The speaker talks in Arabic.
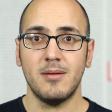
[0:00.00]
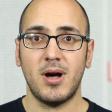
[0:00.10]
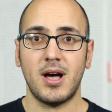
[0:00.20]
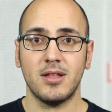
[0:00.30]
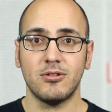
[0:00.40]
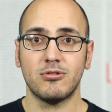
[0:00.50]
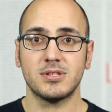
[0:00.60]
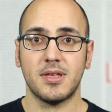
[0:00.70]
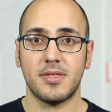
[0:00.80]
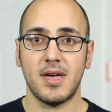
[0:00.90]
المقعد
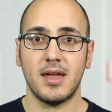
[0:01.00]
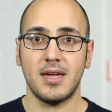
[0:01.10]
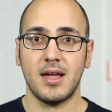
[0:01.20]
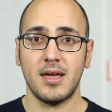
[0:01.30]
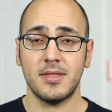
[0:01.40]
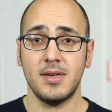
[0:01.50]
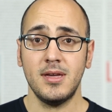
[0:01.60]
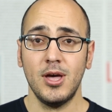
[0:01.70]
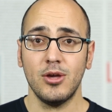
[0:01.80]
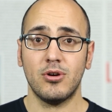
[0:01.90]
الدرزي الثاني الذي
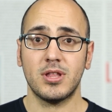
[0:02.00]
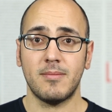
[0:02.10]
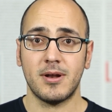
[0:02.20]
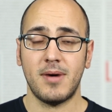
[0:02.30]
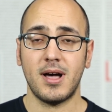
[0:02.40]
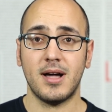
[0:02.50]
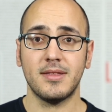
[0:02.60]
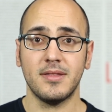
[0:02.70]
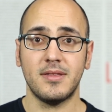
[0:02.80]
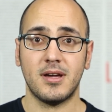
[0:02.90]
يعتبر
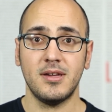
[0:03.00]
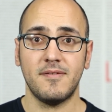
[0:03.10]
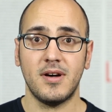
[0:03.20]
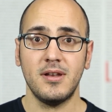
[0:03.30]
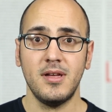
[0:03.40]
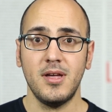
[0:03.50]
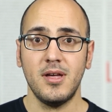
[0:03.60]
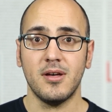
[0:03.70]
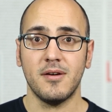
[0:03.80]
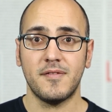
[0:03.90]
مقعدا ضعيفا
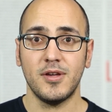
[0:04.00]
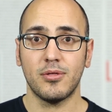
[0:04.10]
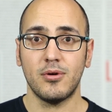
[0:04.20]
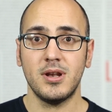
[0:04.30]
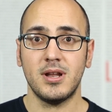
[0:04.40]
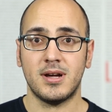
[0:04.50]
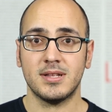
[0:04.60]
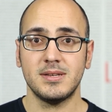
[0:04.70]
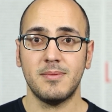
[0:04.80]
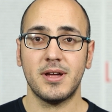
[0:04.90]
آه، في ظل
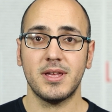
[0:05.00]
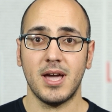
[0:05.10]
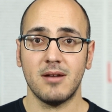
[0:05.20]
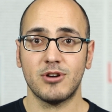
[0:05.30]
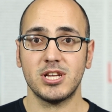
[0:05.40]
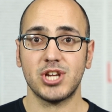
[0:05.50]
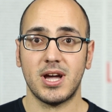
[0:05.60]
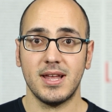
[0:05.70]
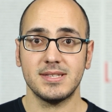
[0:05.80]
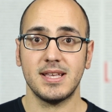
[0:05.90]
اعتباره
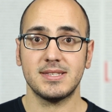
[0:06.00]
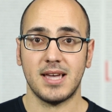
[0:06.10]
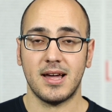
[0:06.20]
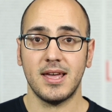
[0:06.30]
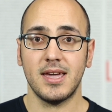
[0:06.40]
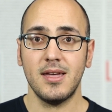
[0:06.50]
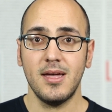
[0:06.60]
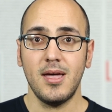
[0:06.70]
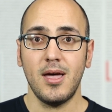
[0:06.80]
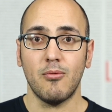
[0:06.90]
المرشح الأساسي عليه
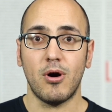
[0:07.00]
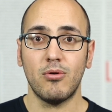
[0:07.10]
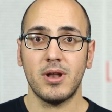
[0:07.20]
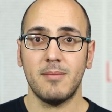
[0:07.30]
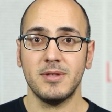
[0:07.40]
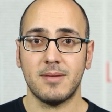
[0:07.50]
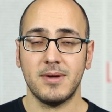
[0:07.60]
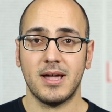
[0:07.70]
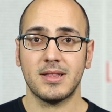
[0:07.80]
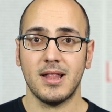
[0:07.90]
وهنا
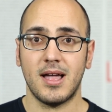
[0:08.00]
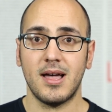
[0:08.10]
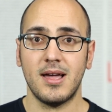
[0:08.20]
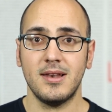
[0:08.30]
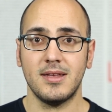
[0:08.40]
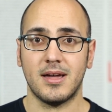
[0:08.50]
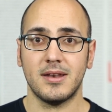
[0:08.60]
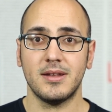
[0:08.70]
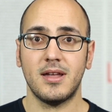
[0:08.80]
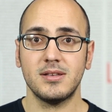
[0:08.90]
بطبيعة الحال
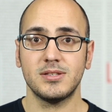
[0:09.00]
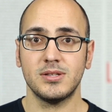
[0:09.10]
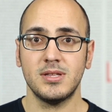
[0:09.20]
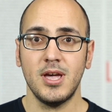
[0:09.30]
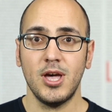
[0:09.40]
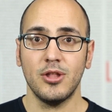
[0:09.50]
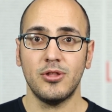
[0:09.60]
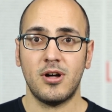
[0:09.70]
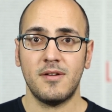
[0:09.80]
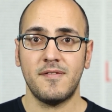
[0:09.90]
يعني نقصد
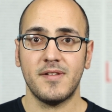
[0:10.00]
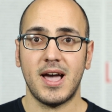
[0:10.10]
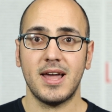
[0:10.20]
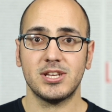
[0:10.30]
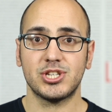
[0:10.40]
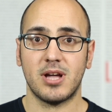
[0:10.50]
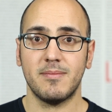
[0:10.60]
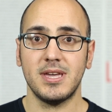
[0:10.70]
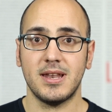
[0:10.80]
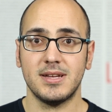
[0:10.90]
ضعف الحالة
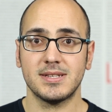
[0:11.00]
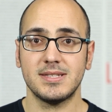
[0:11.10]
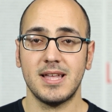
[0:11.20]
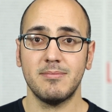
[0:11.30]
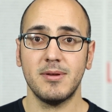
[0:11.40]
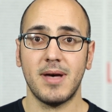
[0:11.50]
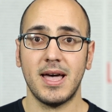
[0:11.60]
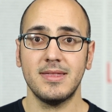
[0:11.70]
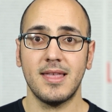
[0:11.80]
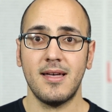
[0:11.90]
الشعبية لإرسلان بما
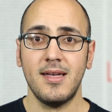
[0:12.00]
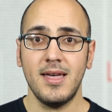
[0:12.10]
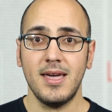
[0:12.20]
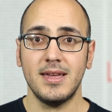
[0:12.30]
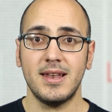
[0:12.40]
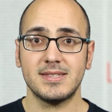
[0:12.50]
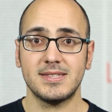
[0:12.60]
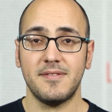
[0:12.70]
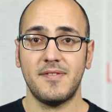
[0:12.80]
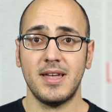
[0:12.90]
أدى إلى
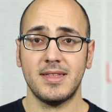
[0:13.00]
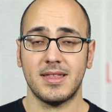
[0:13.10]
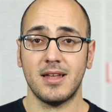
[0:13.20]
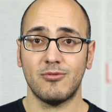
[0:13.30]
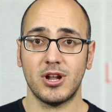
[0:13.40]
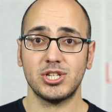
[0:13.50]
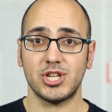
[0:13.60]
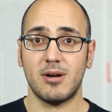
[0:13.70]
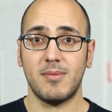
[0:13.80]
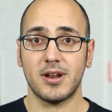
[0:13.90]
استفادة
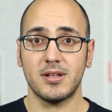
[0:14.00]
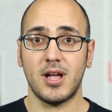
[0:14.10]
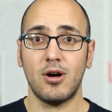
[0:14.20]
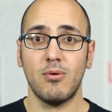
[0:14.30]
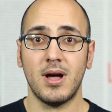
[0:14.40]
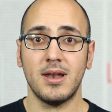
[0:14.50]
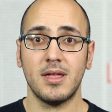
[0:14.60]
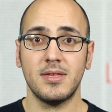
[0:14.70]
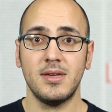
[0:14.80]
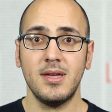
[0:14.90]
المرشح مارك داو
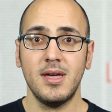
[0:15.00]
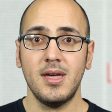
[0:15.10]
الذي